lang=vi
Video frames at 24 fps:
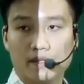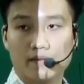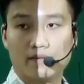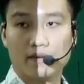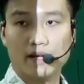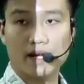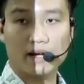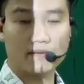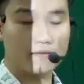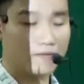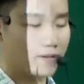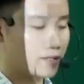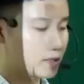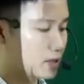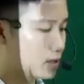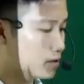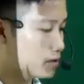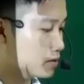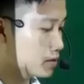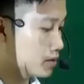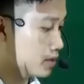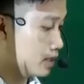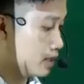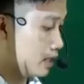Với hàm phân
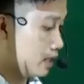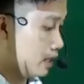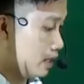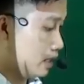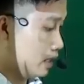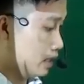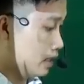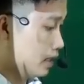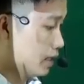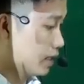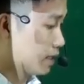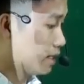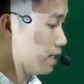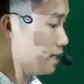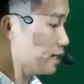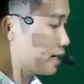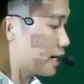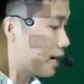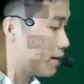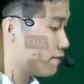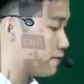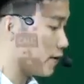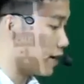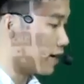thức thì khi
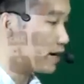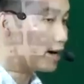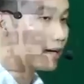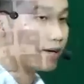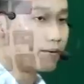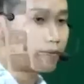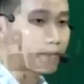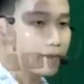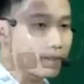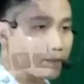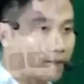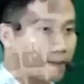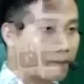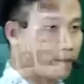các em vẽ,